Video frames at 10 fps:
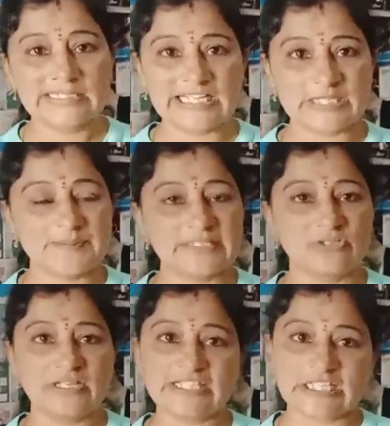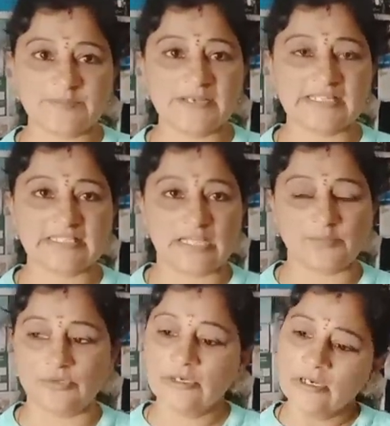సిక్స్ పీస్ ఉంటే సిక్స్ పీస్
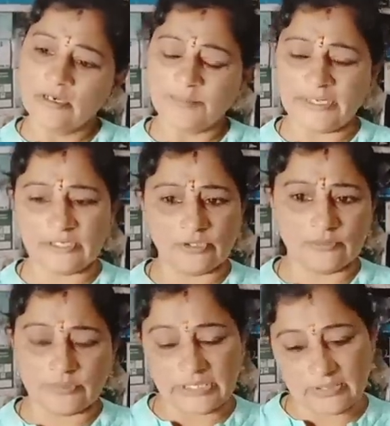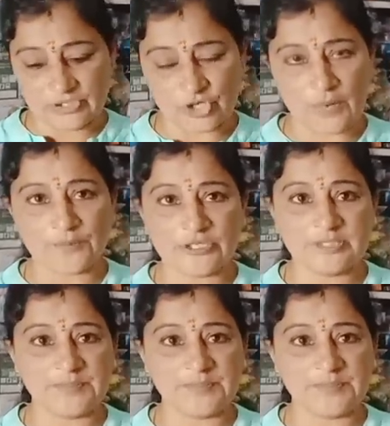ఇస్తాము మీరు షాప్కి వచ్చి